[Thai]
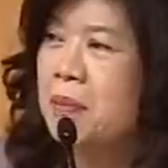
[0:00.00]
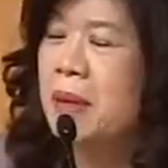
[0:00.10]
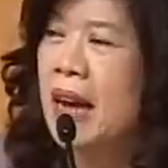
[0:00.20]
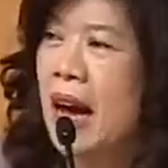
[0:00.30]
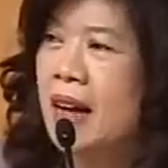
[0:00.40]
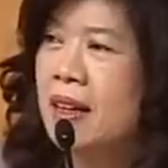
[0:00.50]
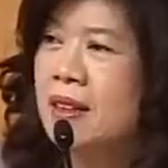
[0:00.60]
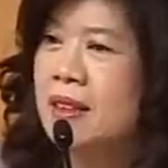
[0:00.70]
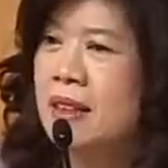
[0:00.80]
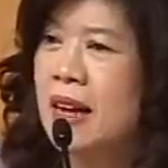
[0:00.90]
ดธรรมดาก็
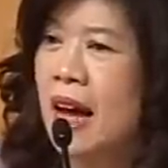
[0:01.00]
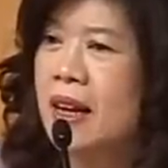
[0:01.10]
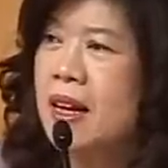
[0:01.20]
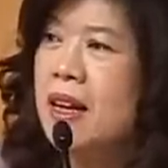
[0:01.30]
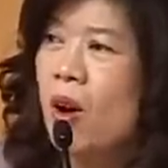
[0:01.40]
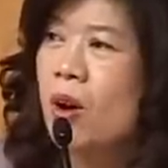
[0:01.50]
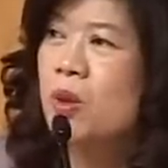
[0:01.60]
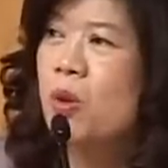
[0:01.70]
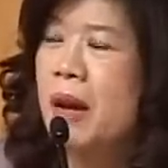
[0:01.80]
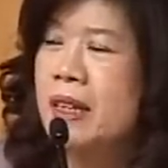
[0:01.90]
คือตลาดออ
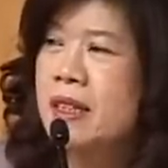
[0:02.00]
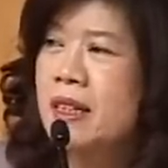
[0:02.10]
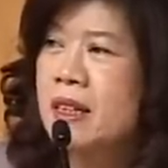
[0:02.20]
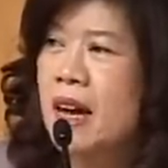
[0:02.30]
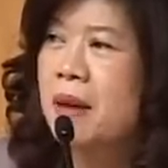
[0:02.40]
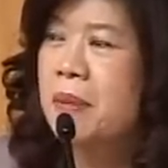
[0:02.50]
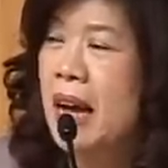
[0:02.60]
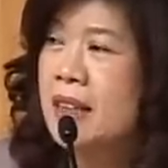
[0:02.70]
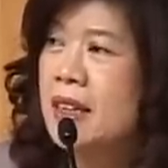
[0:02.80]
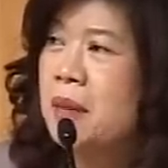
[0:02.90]
โต้แมทชิ่งเนี่ยมัน
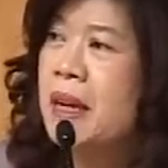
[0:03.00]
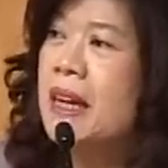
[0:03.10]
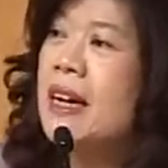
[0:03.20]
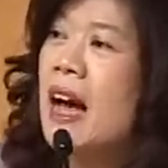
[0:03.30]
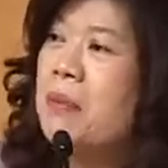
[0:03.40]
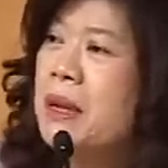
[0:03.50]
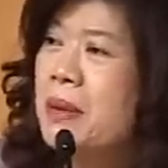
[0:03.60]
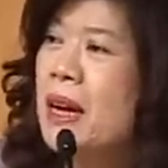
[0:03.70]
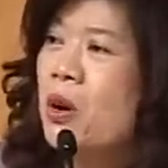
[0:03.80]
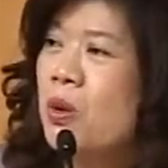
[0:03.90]
อาจจะทำให้ราคามัน
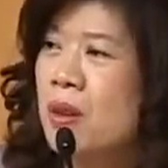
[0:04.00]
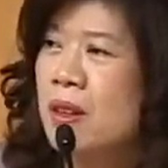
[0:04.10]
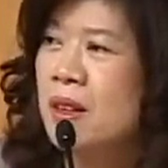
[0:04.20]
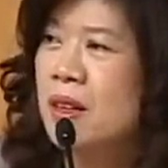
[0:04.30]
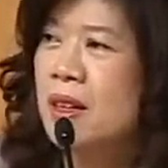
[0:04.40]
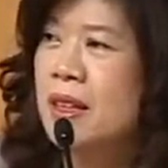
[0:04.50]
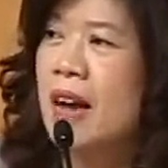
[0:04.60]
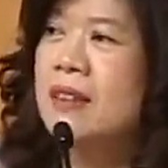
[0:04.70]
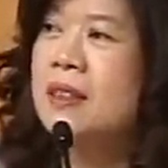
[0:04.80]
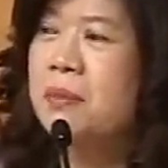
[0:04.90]
เบี้ยวอ
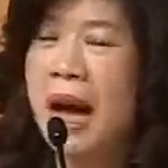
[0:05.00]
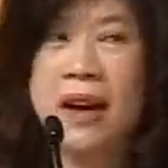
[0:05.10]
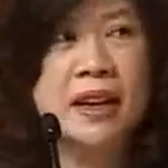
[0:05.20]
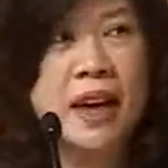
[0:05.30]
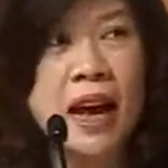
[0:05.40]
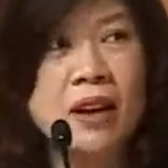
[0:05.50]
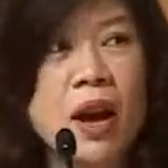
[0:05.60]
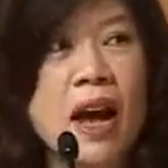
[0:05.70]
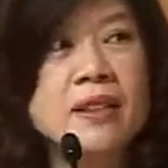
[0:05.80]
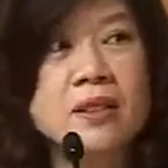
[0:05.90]
ยากซื้อมากราคา
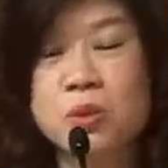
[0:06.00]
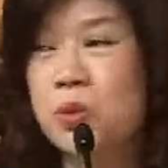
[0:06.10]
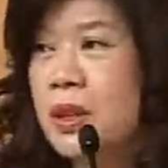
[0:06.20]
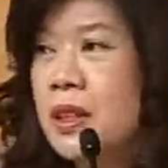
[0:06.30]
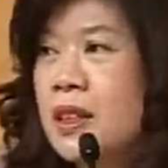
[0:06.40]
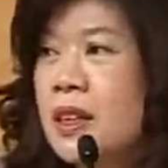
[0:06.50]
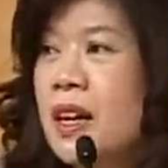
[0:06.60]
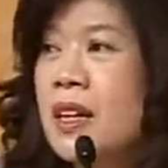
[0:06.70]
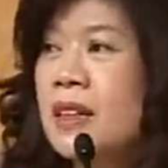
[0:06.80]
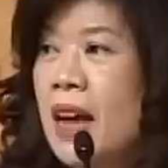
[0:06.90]
ก็อาจจะสูงขึ้น
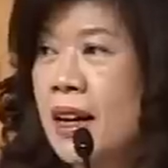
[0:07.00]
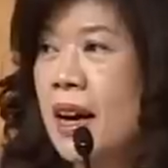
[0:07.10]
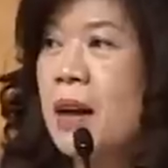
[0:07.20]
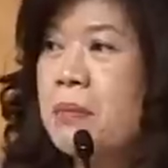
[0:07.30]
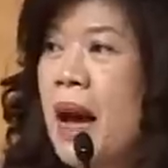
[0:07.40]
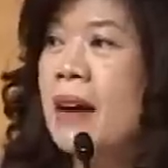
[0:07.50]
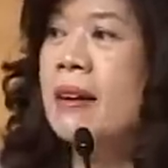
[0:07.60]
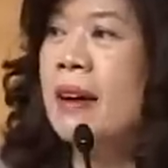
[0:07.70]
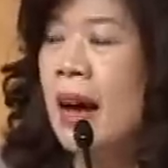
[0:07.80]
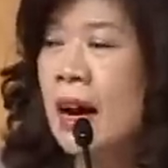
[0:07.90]
อยากขายมาก
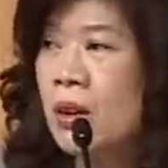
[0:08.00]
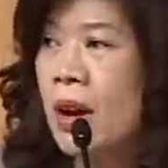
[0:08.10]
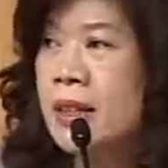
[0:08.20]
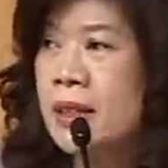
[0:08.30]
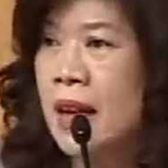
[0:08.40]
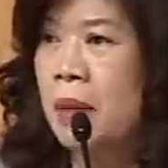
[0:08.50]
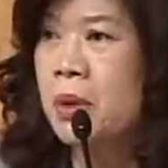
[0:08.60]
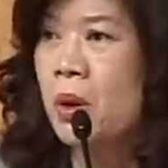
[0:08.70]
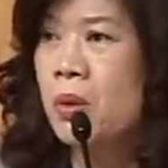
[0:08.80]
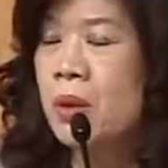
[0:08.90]
ราคาก็อาจจะ
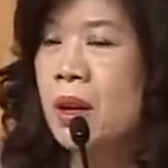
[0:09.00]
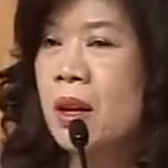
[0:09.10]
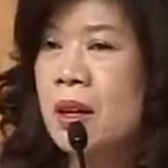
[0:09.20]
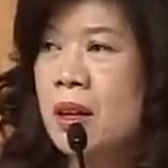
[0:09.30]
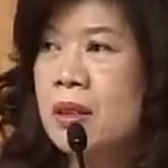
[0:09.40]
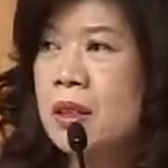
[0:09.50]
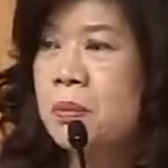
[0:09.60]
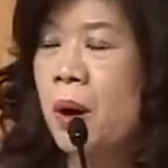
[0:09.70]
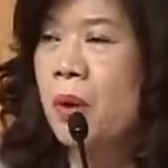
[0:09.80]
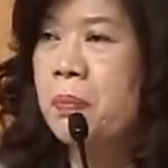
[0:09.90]
ต่ำลงเราจึง
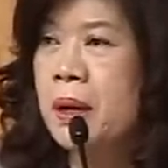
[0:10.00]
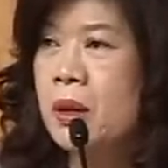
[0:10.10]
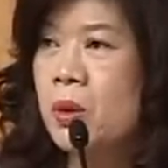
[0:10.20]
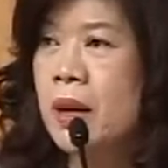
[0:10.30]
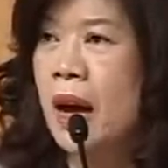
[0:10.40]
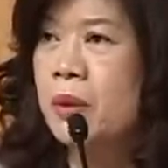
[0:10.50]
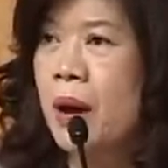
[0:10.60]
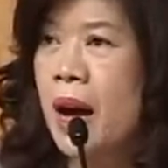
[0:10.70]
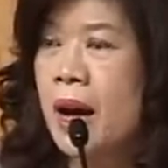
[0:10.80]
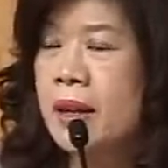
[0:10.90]
บอกว่าเปิดโอกาส
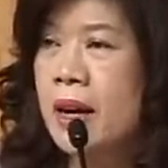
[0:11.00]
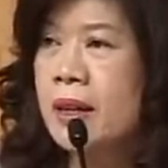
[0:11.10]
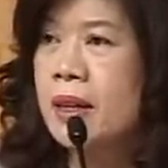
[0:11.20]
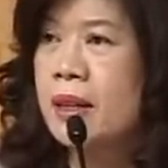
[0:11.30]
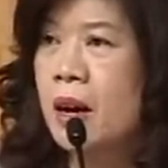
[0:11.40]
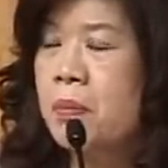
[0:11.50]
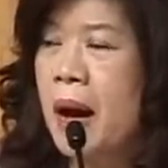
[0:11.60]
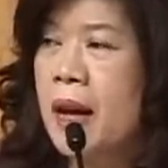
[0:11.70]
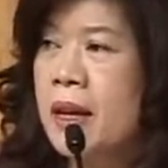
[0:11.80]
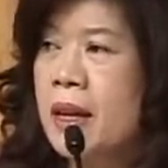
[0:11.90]
ว่าถ้าเกิดเขาไป